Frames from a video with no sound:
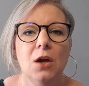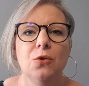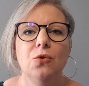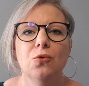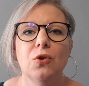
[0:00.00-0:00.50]

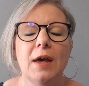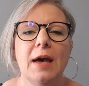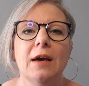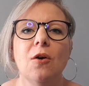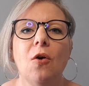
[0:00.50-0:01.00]
Donc
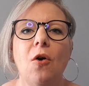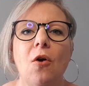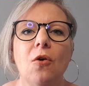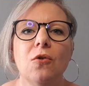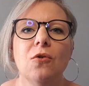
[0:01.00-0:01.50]
un
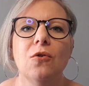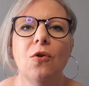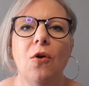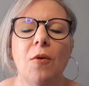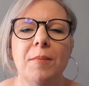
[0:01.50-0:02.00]
grand,
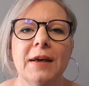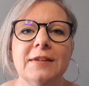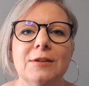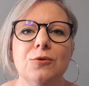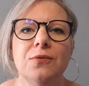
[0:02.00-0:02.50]
grand
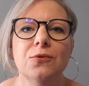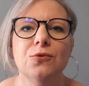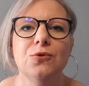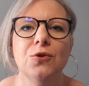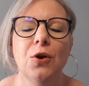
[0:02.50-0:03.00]
merci du fond
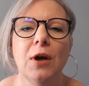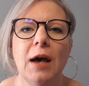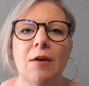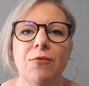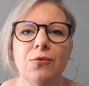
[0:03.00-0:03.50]
du cœur
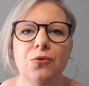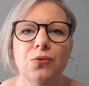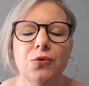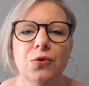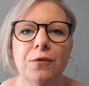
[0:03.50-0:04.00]
à vous
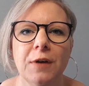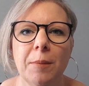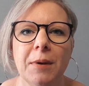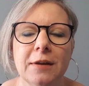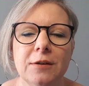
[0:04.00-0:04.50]
tous de
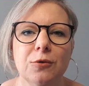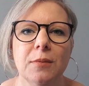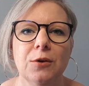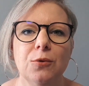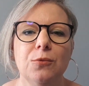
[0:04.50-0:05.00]
faire partie de
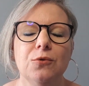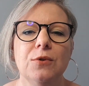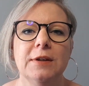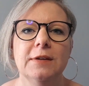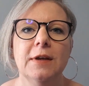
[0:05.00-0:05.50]
ma
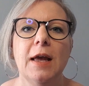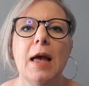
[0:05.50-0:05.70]
communauté.